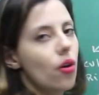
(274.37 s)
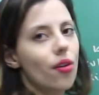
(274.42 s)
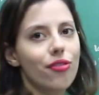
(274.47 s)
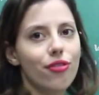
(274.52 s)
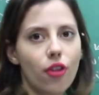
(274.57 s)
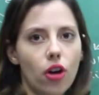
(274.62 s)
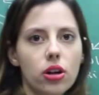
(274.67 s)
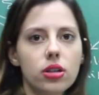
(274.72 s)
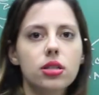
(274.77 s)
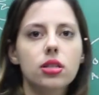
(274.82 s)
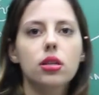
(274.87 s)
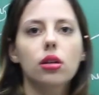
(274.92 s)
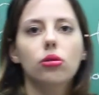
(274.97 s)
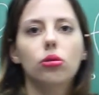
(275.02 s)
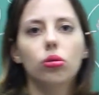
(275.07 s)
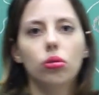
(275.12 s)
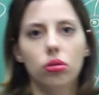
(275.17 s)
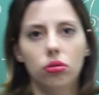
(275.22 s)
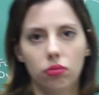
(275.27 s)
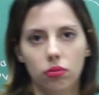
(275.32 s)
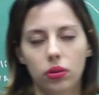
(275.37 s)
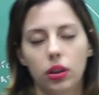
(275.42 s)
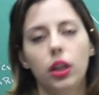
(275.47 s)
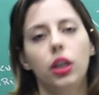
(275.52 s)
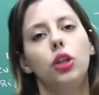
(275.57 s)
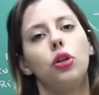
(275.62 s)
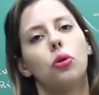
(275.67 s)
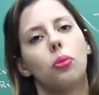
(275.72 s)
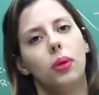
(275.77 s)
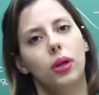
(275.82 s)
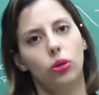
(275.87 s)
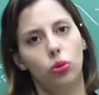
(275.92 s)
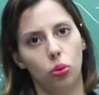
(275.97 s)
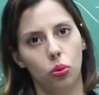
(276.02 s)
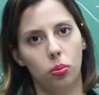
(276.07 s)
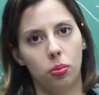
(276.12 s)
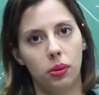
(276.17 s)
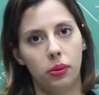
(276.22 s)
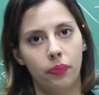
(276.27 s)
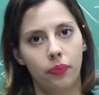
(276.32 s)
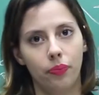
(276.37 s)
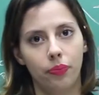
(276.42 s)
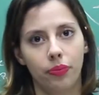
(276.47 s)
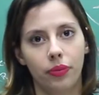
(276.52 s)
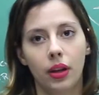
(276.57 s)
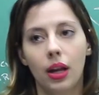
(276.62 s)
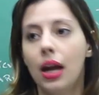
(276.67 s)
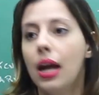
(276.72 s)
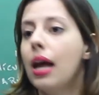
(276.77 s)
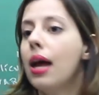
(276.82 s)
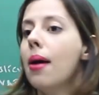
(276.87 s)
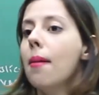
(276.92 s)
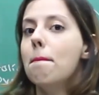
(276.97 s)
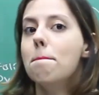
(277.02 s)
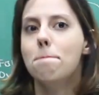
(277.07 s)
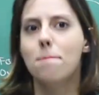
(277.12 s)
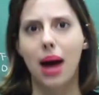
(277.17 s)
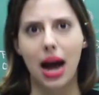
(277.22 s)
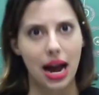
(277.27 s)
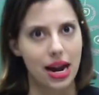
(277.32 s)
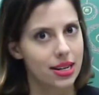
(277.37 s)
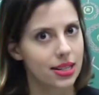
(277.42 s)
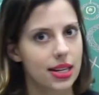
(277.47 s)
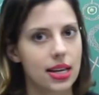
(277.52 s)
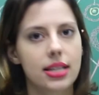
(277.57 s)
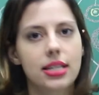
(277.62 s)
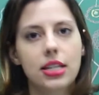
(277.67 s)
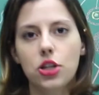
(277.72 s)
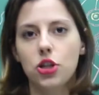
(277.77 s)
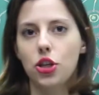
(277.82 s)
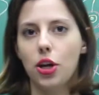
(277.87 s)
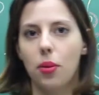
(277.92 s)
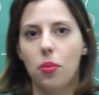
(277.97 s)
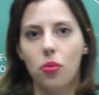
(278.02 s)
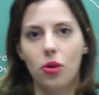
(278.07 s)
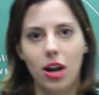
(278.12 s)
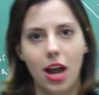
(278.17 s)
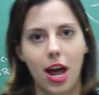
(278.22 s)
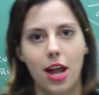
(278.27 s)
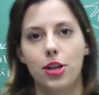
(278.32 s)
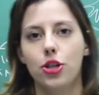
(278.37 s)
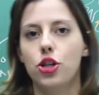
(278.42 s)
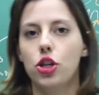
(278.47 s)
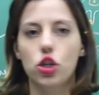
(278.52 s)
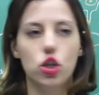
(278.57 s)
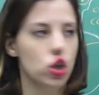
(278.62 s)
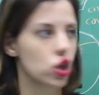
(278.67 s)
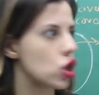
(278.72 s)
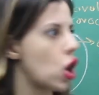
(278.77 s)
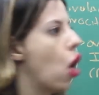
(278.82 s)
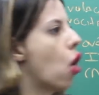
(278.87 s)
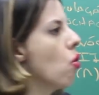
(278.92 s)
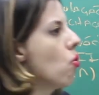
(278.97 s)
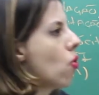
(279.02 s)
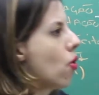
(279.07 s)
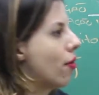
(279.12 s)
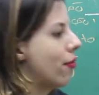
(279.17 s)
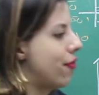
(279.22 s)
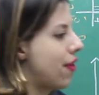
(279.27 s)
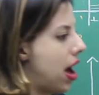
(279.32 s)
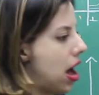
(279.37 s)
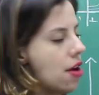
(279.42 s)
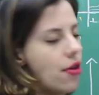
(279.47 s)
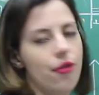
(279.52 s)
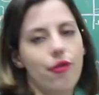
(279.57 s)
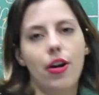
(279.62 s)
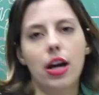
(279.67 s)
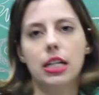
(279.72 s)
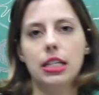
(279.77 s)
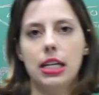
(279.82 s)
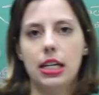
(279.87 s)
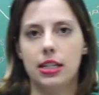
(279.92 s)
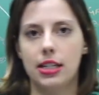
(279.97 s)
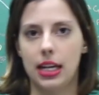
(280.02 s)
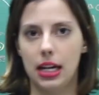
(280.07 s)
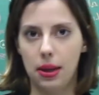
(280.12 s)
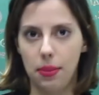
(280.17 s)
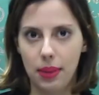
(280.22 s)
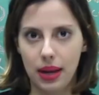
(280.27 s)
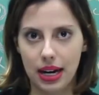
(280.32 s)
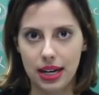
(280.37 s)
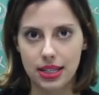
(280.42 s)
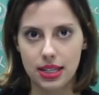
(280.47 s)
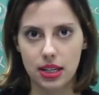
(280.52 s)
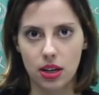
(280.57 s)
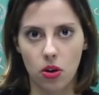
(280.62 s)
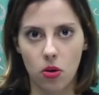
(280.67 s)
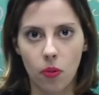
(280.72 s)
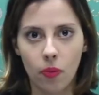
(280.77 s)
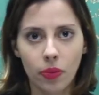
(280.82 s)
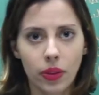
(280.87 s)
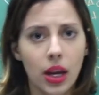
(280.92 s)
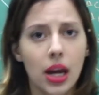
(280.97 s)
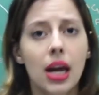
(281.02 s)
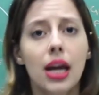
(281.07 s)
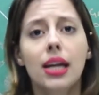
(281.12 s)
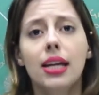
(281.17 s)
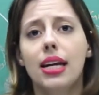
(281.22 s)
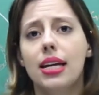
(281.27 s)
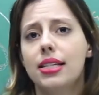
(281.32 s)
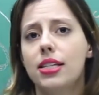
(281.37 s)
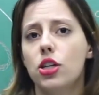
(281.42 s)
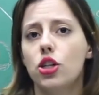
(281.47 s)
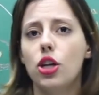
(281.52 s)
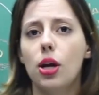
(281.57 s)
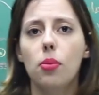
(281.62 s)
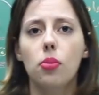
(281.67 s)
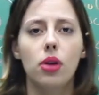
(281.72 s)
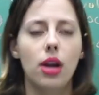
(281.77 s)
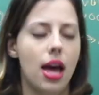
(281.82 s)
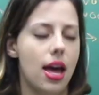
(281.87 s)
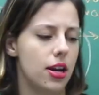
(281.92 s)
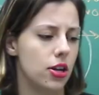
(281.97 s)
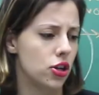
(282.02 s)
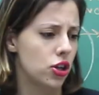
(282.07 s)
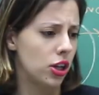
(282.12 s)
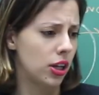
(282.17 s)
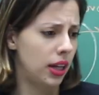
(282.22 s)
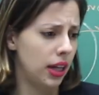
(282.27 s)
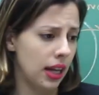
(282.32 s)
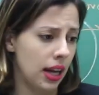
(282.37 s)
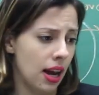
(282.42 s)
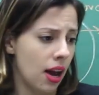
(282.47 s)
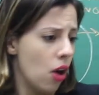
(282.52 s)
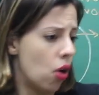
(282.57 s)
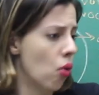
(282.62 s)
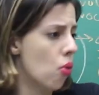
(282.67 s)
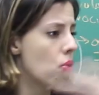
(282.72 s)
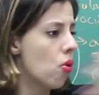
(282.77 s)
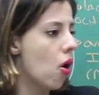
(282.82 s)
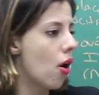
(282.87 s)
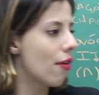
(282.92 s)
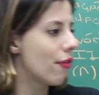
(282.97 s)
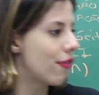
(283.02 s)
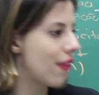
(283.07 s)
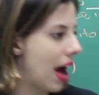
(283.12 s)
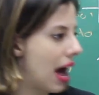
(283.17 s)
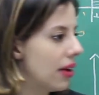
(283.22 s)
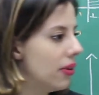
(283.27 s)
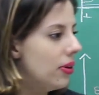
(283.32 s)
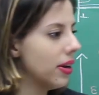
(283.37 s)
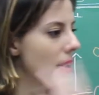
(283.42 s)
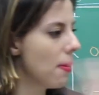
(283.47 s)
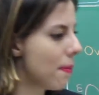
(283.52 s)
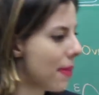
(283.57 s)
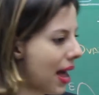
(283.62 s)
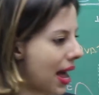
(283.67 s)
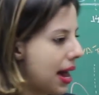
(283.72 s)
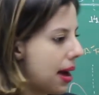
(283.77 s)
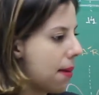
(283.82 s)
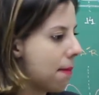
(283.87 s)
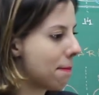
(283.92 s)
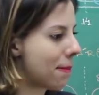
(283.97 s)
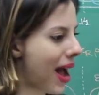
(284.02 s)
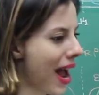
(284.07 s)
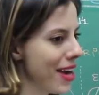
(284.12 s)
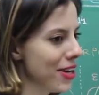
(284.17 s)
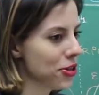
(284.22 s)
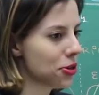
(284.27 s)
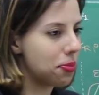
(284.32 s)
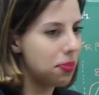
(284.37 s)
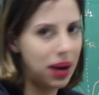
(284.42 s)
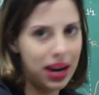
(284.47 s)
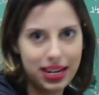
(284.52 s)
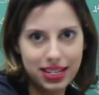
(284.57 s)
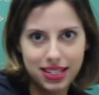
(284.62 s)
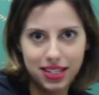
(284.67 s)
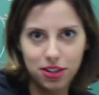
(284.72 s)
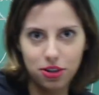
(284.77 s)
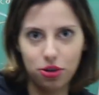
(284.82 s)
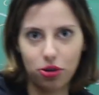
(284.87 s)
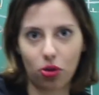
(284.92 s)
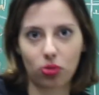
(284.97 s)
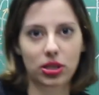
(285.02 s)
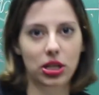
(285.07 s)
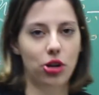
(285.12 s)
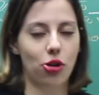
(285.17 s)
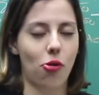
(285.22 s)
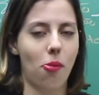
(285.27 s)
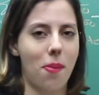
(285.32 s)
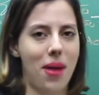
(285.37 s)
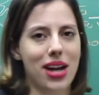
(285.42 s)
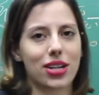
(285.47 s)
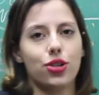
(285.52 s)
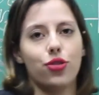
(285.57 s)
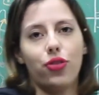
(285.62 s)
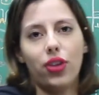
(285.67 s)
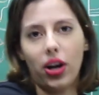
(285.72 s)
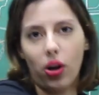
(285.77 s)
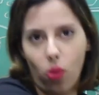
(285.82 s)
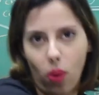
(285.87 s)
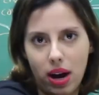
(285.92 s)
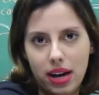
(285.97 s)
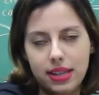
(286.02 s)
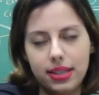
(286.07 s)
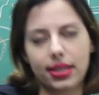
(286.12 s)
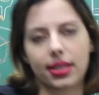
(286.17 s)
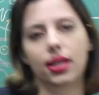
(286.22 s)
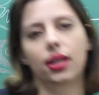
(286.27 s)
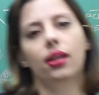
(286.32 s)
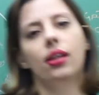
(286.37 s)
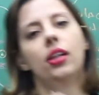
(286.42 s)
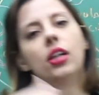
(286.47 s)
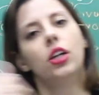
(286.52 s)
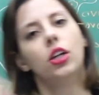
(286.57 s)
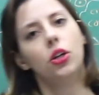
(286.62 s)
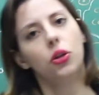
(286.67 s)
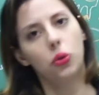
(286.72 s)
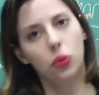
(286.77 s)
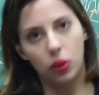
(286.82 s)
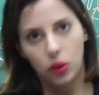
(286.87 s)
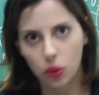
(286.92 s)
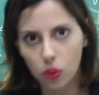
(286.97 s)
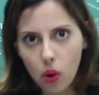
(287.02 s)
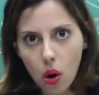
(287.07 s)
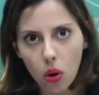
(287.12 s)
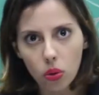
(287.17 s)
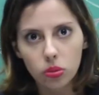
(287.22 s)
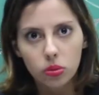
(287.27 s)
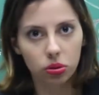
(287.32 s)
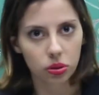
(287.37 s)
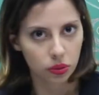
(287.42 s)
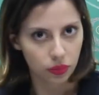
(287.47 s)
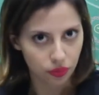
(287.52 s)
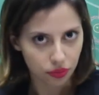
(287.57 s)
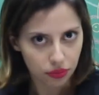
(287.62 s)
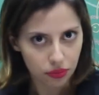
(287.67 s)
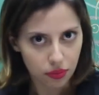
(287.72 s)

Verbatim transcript: ovócito em uma tuba. Mas existem mulheres que só um ovário faz essa liberação, e existem mulheres que um ovário libera mais vezes, ou seja, com mais frequência, do que o outro.